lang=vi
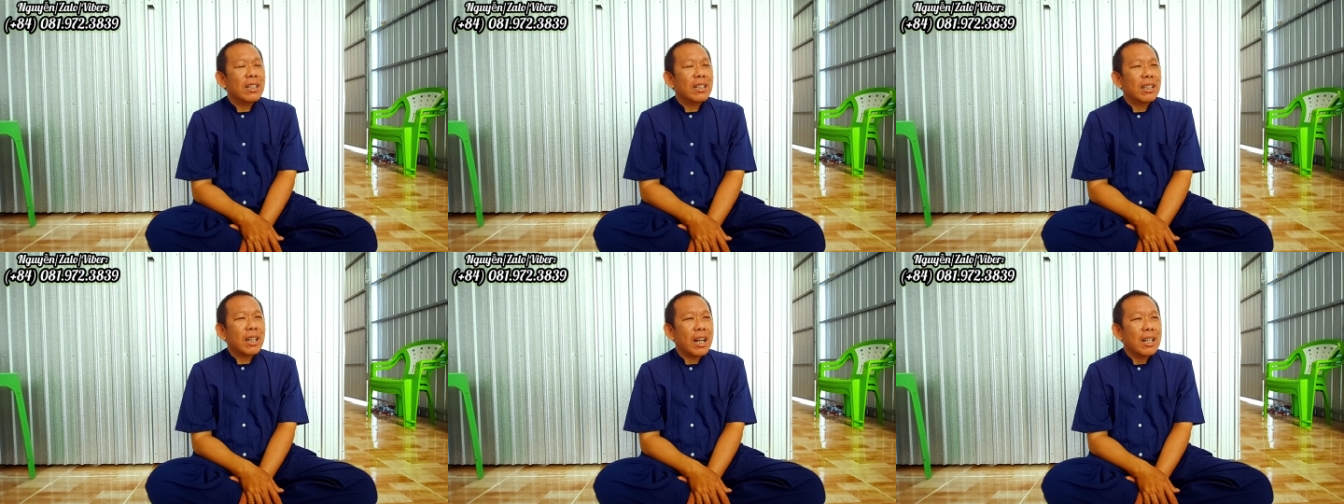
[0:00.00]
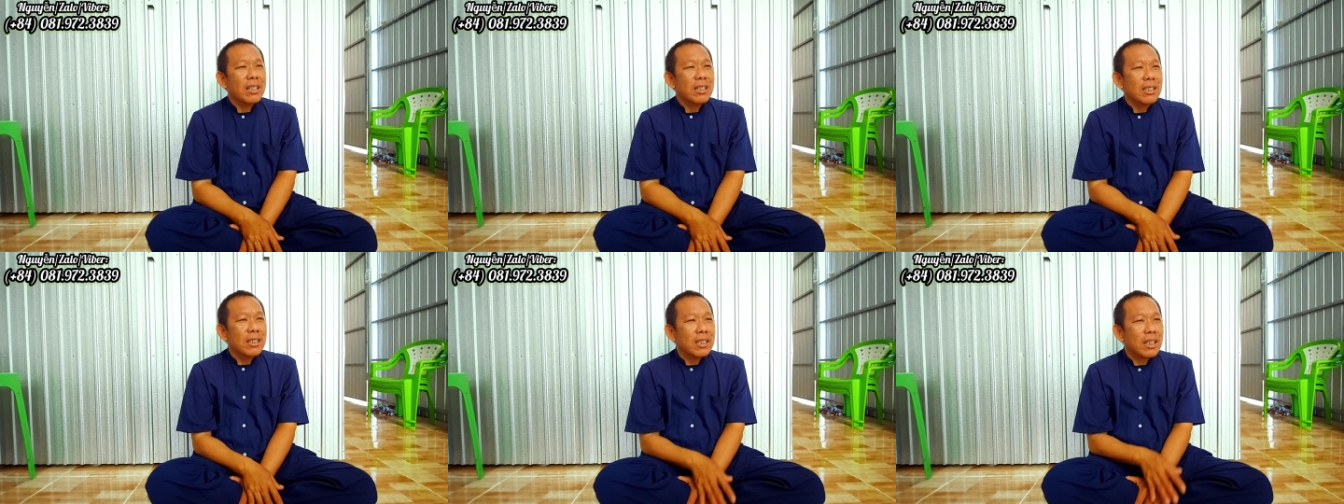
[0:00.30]

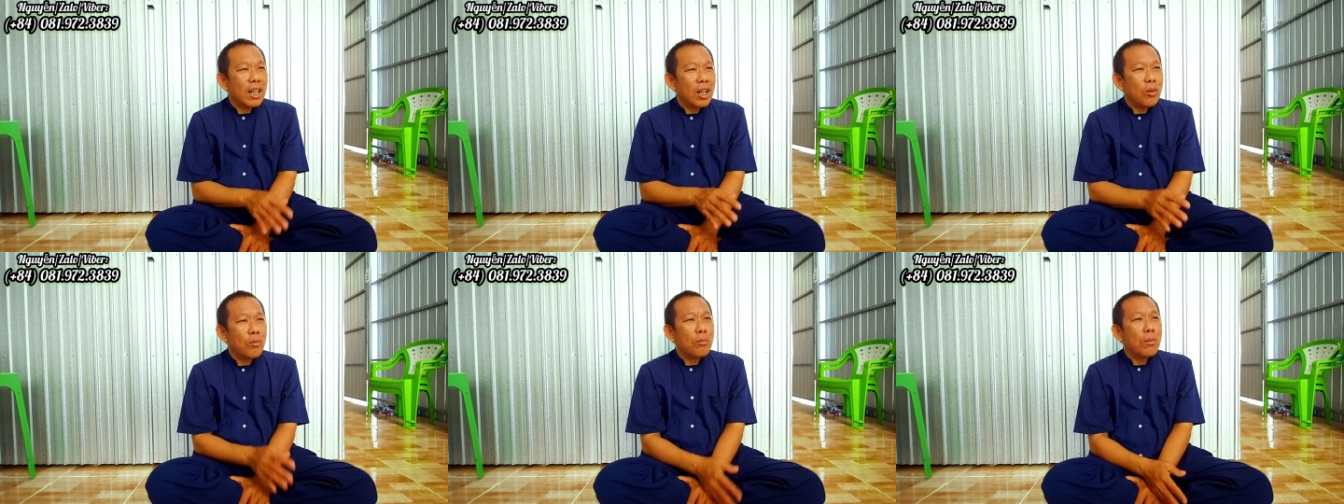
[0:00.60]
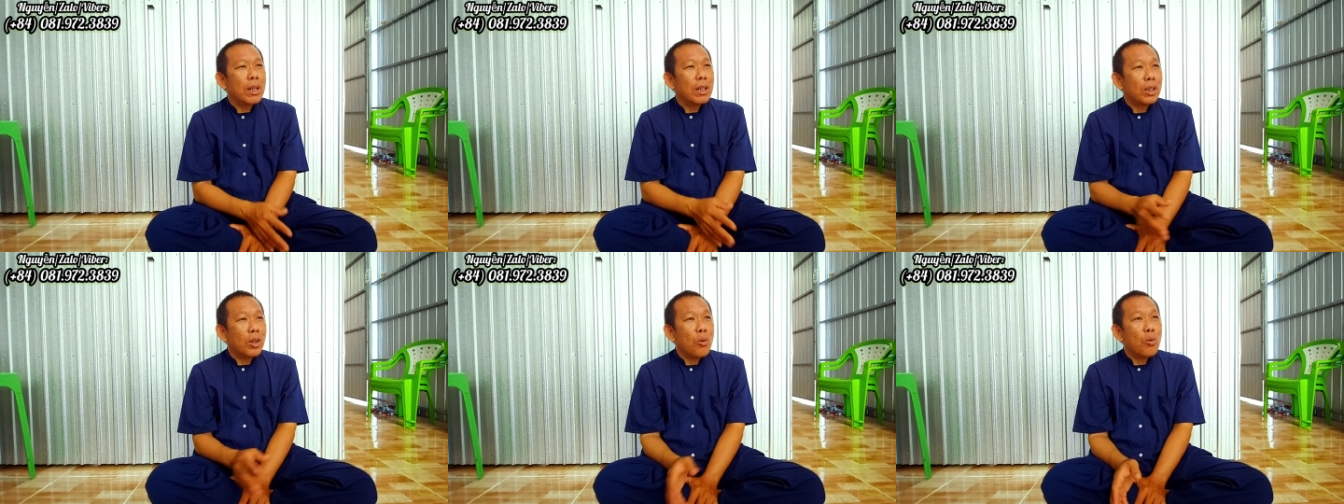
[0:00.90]
từ cái lúc
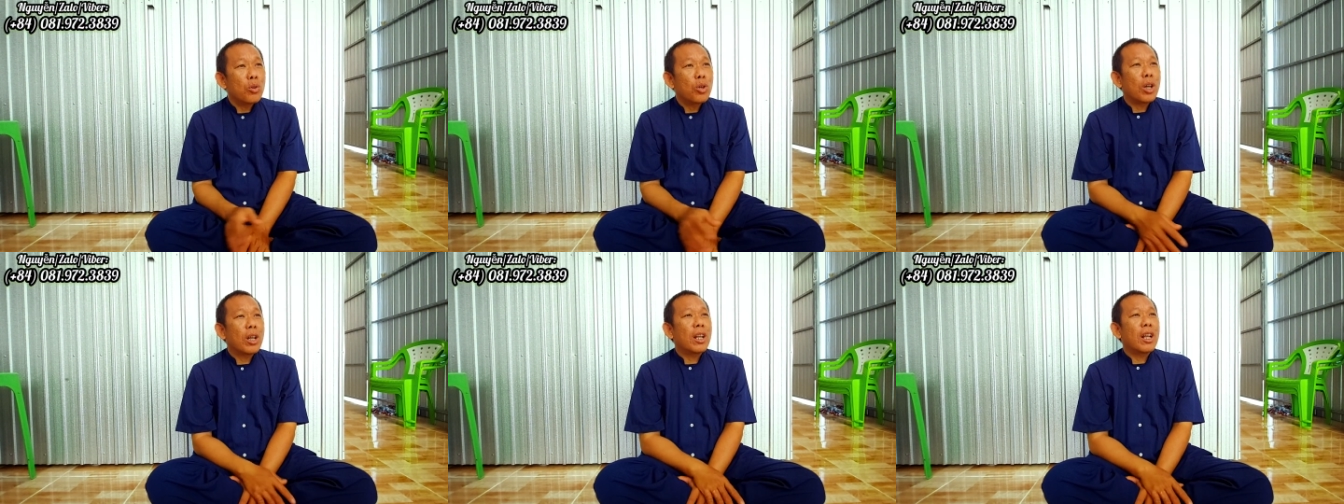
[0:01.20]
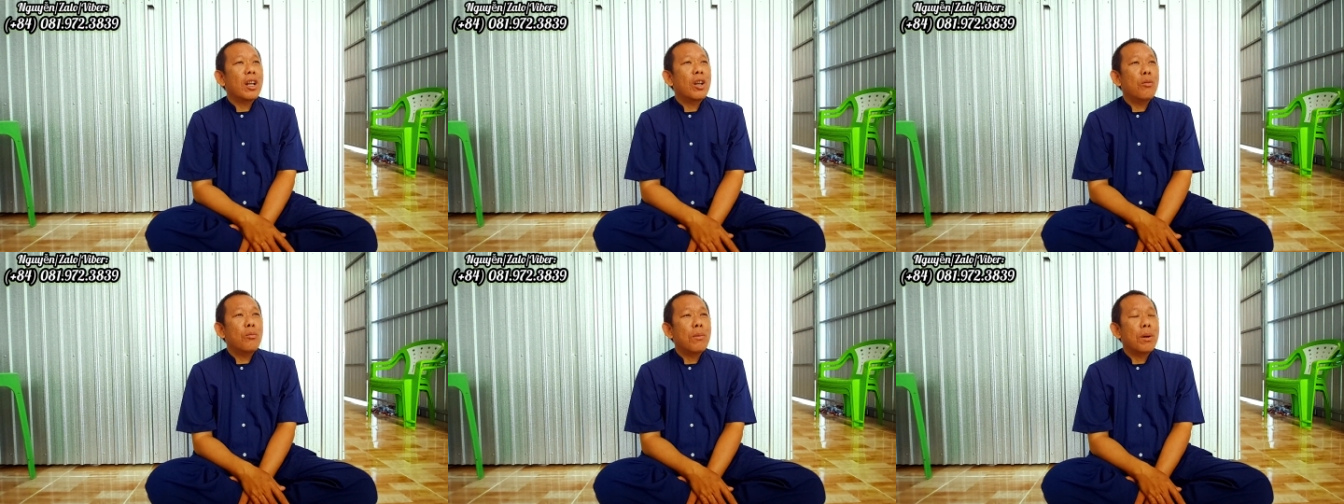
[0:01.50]
mình tu cho
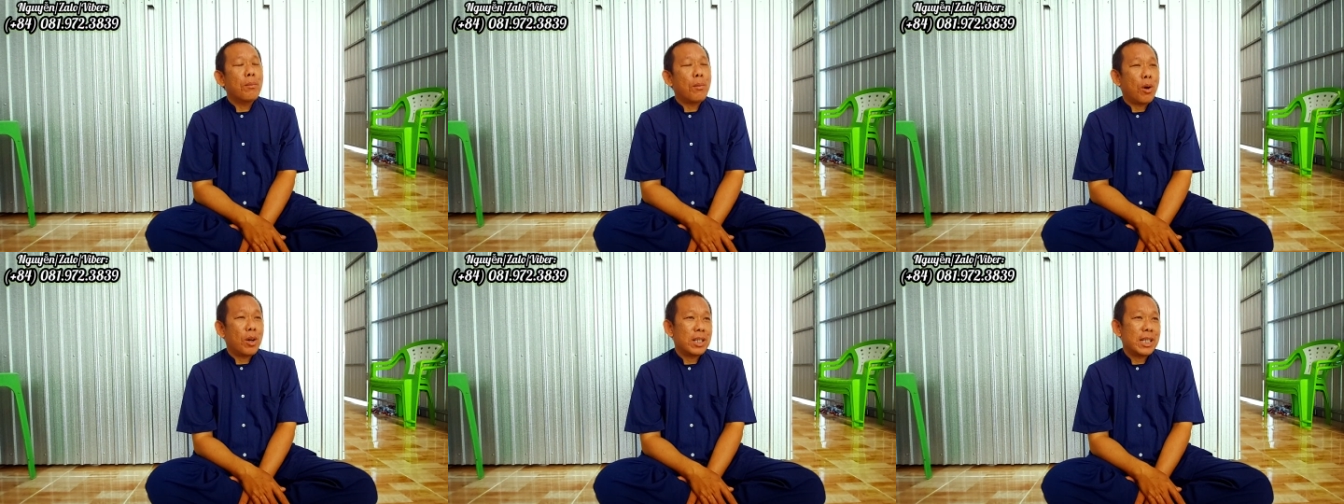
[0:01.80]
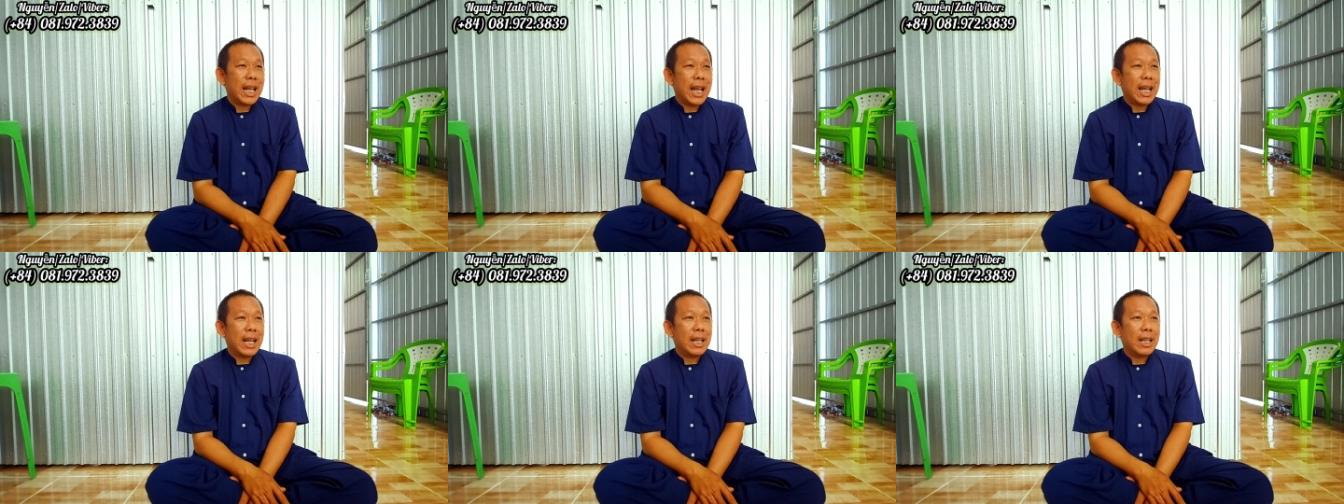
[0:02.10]
tới lúc mình bỏ
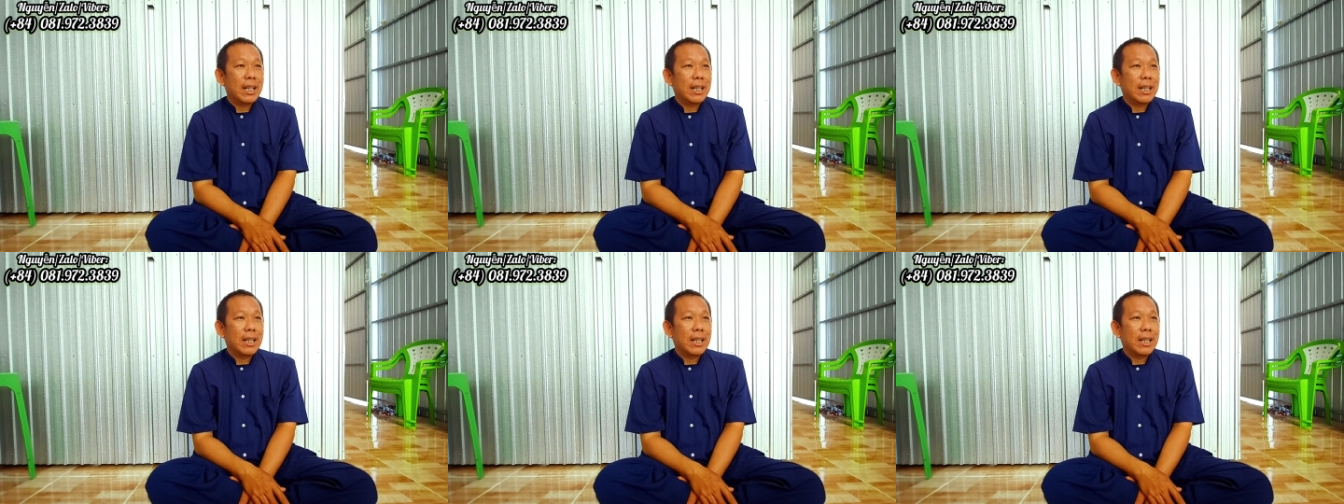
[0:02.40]
xác